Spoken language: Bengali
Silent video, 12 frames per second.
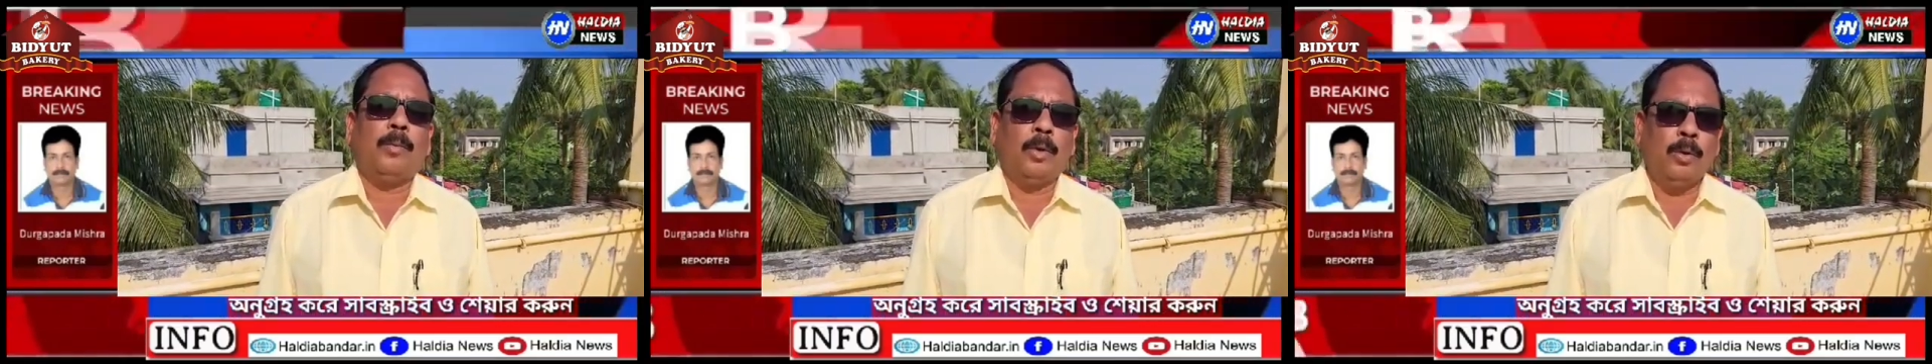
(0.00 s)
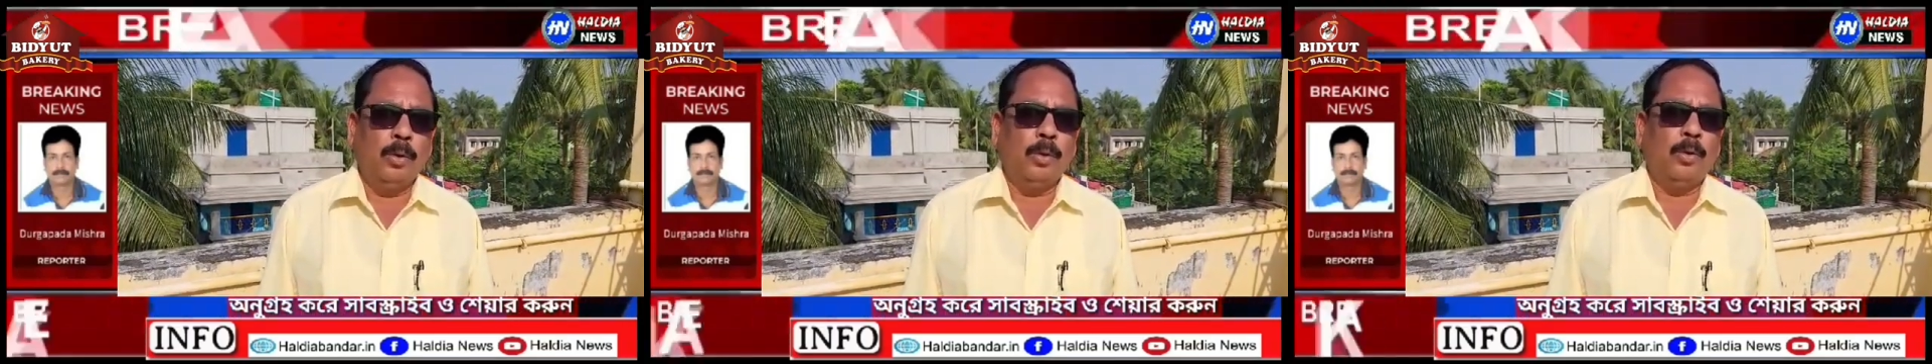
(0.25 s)

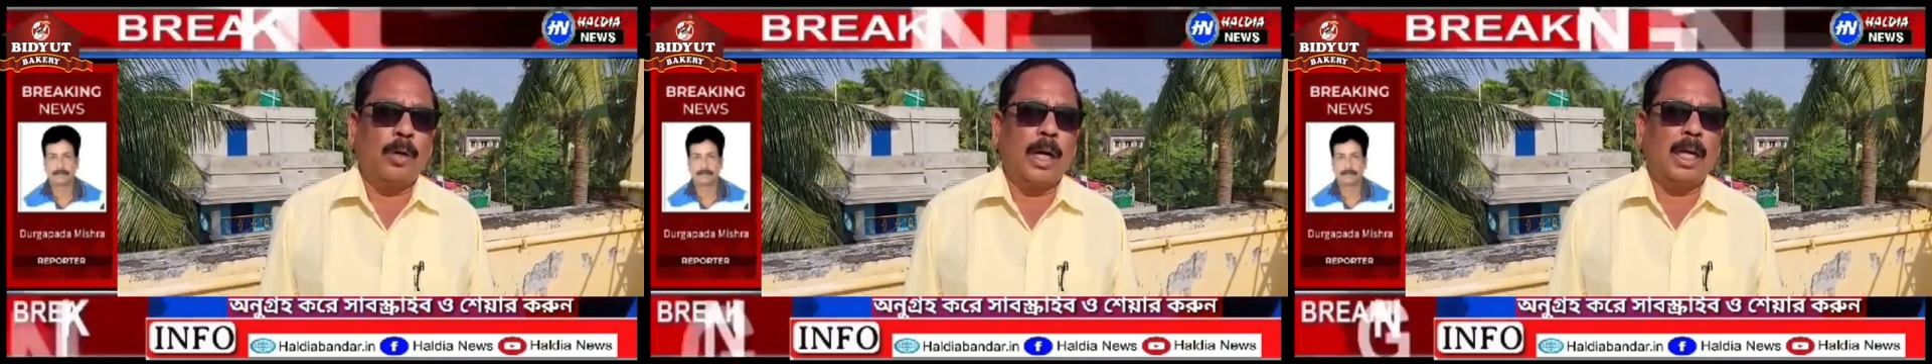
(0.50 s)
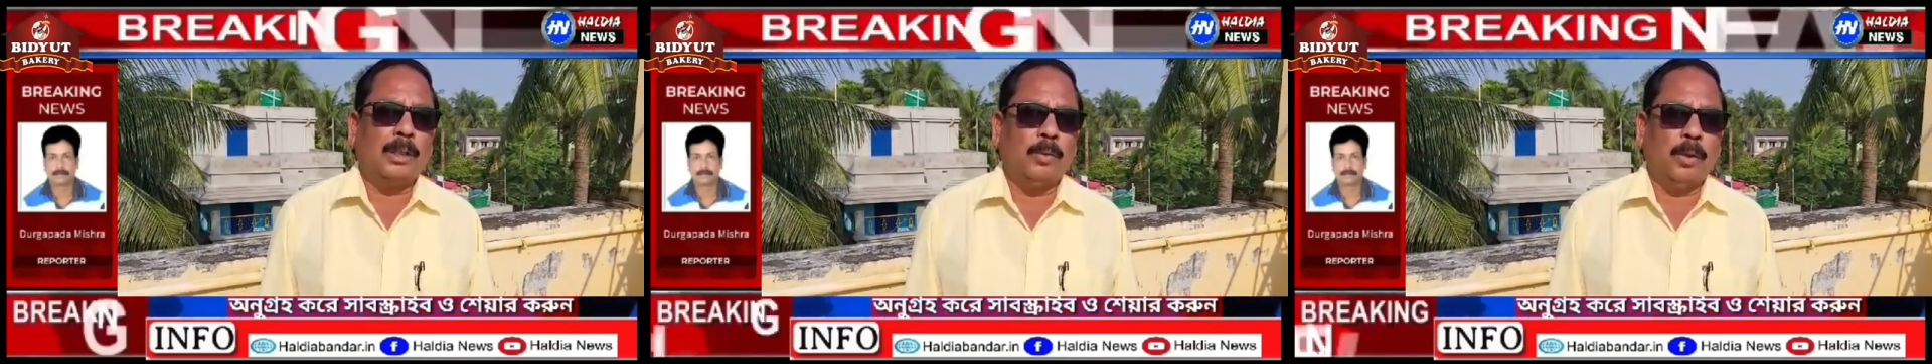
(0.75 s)
বন্ধ
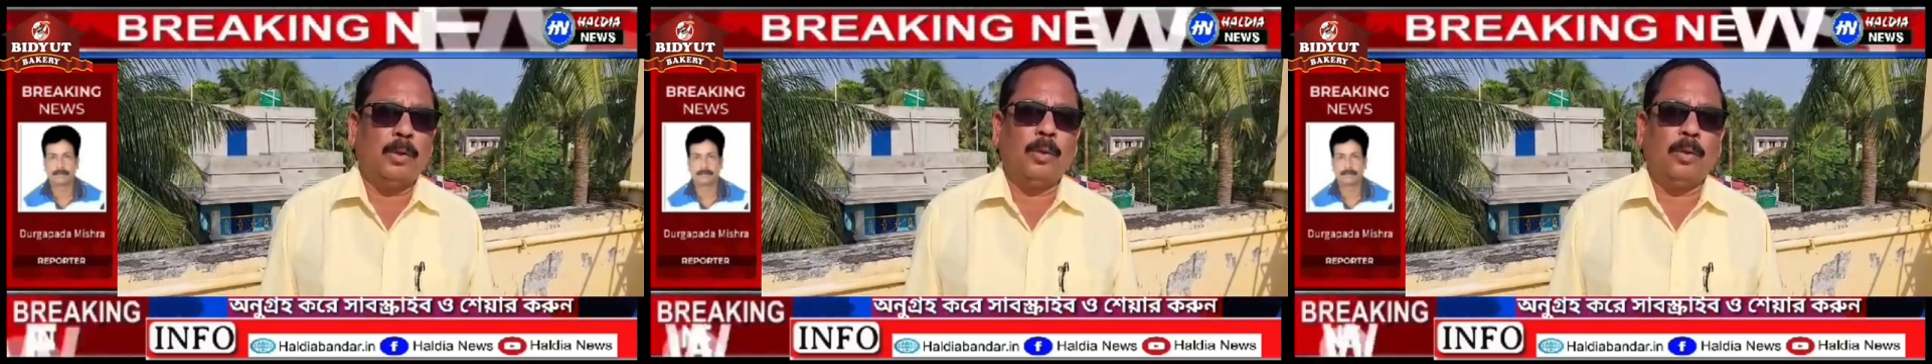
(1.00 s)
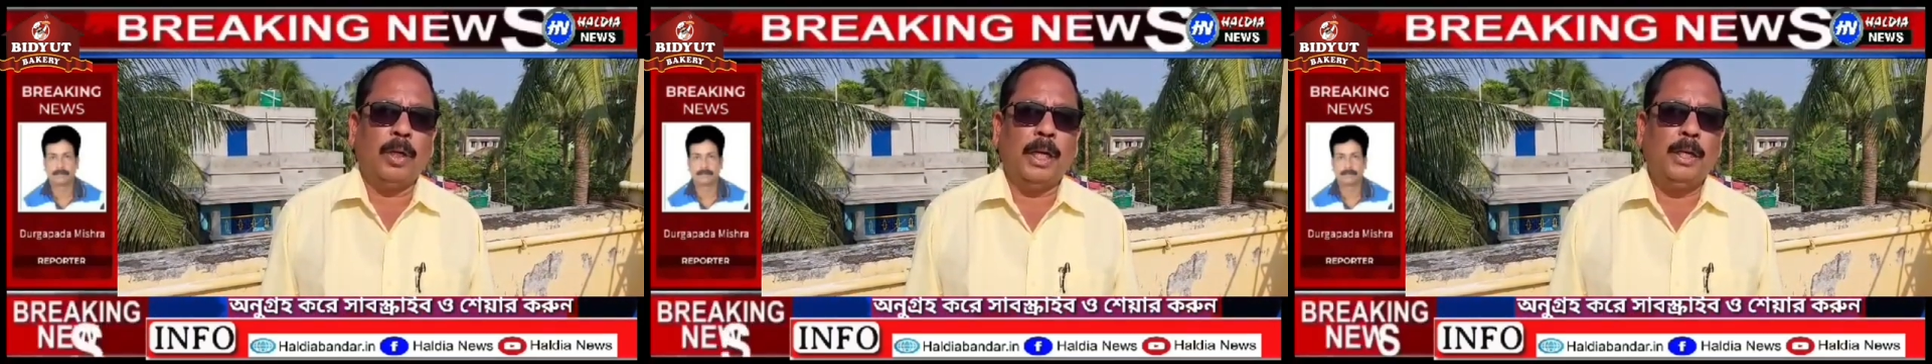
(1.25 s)
কাজ বন্ধ
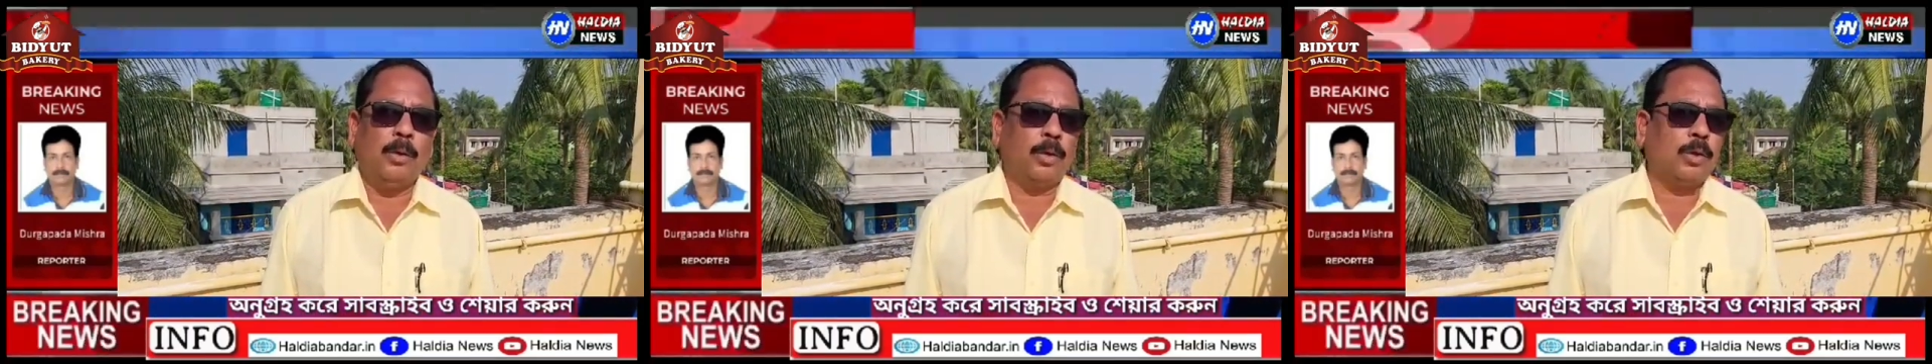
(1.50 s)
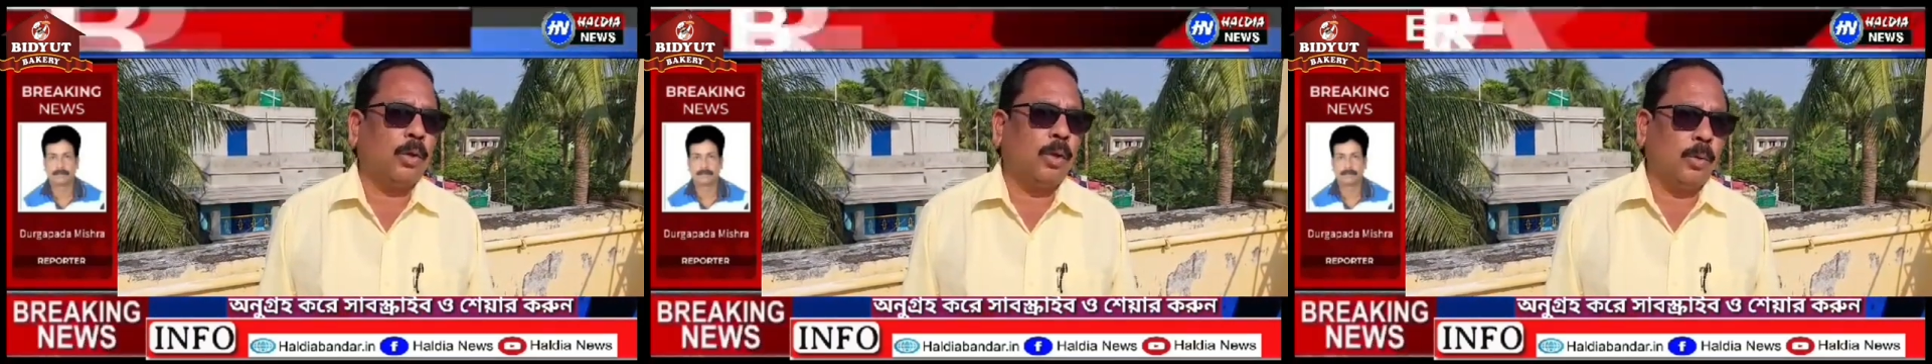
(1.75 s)
এই
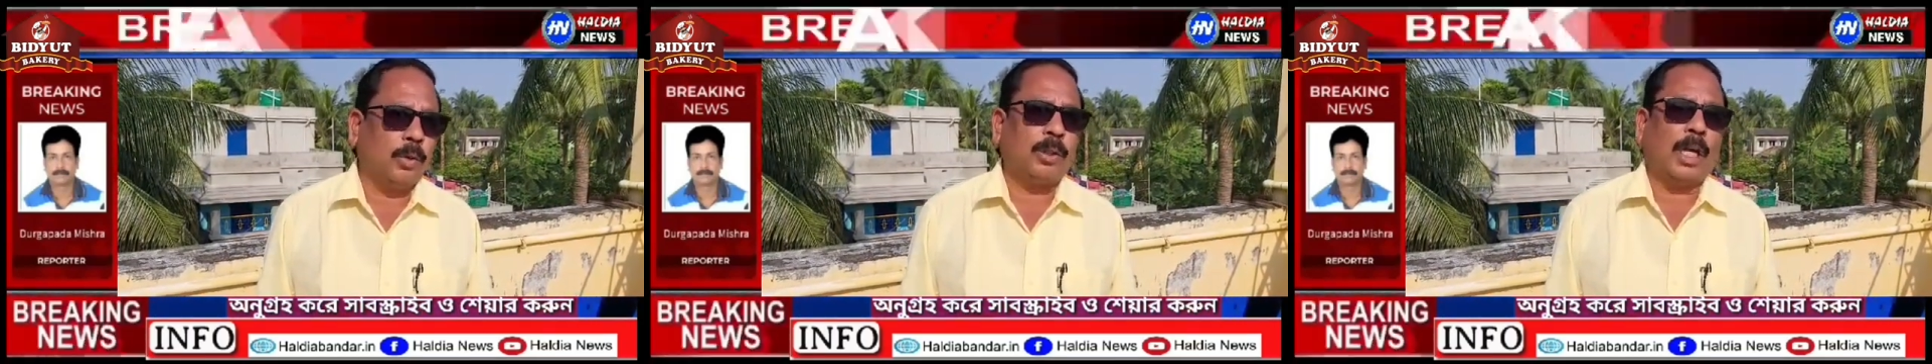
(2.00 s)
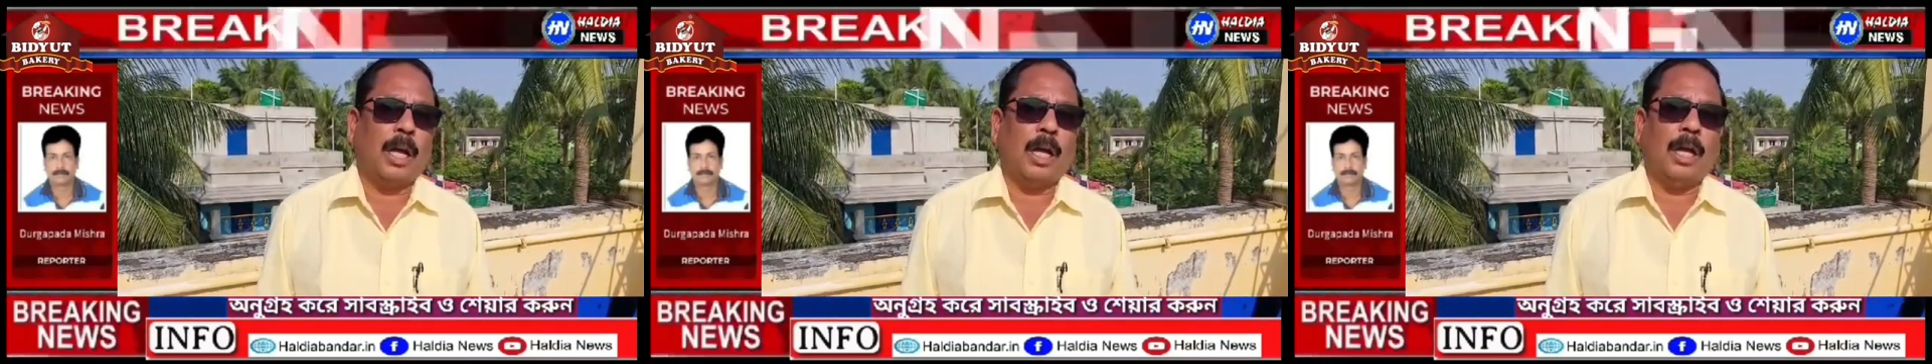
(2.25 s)
অচল
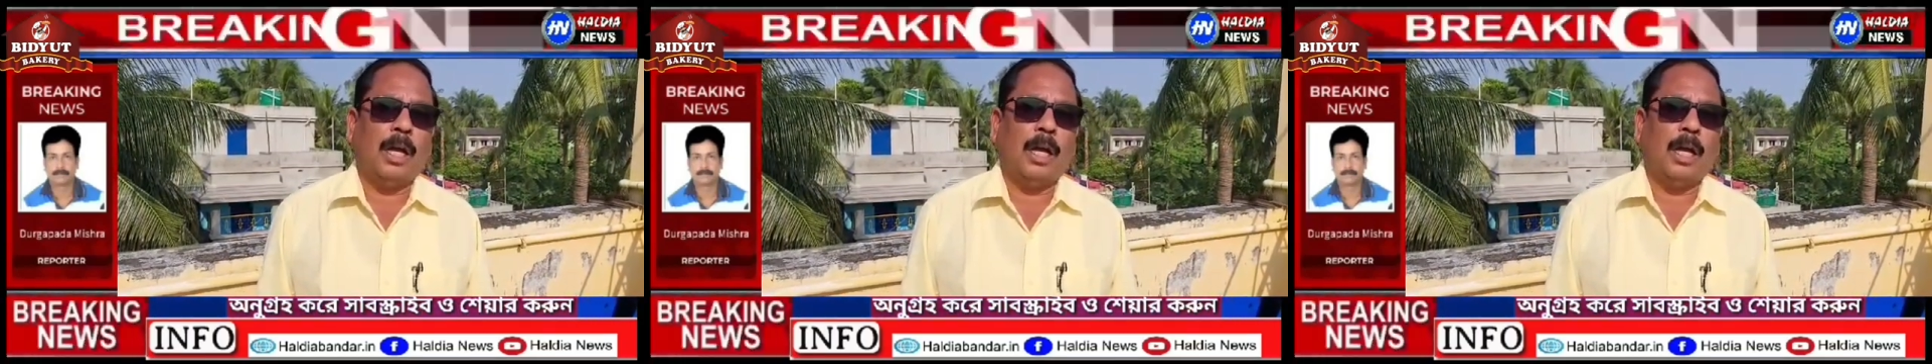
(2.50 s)
অবস্থা